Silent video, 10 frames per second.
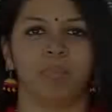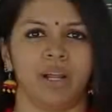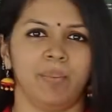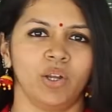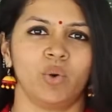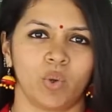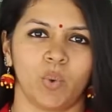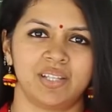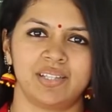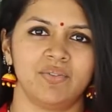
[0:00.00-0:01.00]
அப்போ நம்மளுக்கு ஒரு
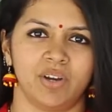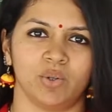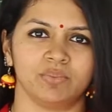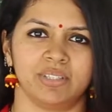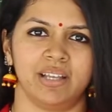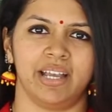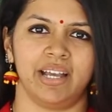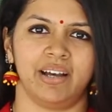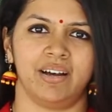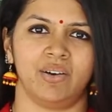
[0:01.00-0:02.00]
கொஸ்டின் வரும்
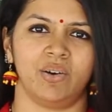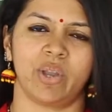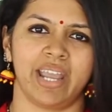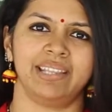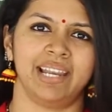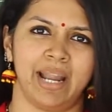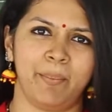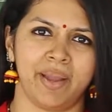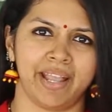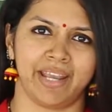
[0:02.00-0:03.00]
ஓகே இதில்
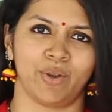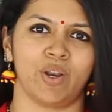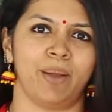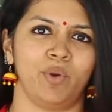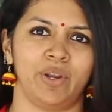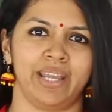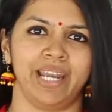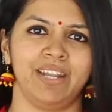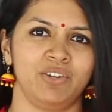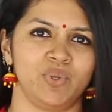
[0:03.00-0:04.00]
நம்ம எங்கே இருக்கோம் நம்மளுடைய
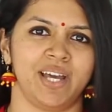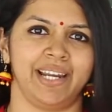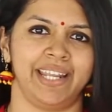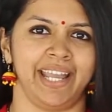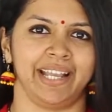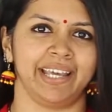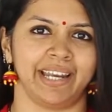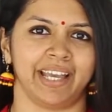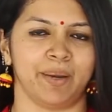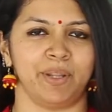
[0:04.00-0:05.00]
இண்டிவிஜுவாலிட்டி எங்கே
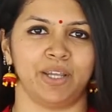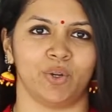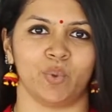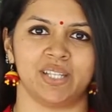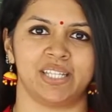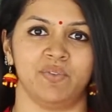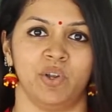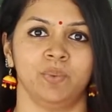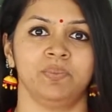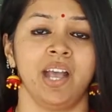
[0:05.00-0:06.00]
இருக்குது அப்படிங்கிற ஒரு கொஸ்டின்
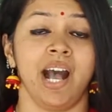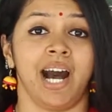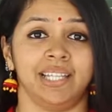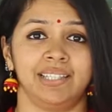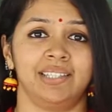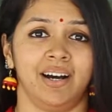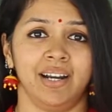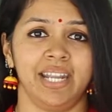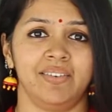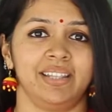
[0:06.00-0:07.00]
வரும் அதை
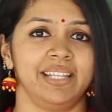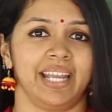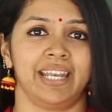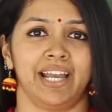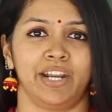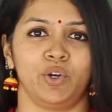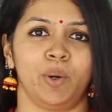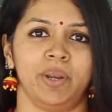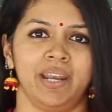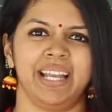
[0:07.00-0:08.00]
தாண்டி வந்து என்ன
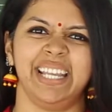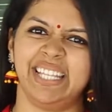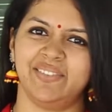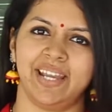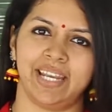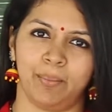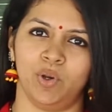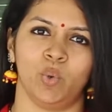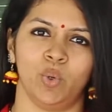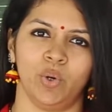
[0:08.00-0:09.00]
ஆகிடும் அப்படின்னா இதுவே
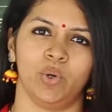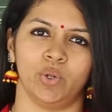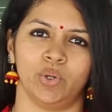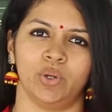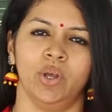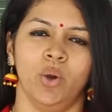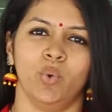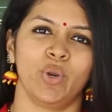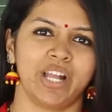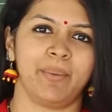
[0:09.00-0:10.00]
நம்மளுக்குள்ளே ஒரு
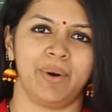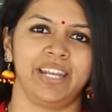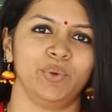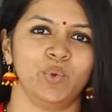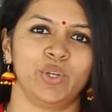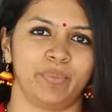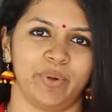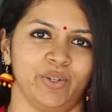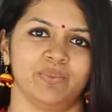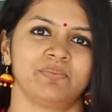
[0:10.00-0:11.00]
ஊர்கா மாதிரி ஊறி
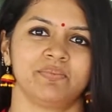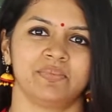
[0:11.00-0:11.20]
போயிடும்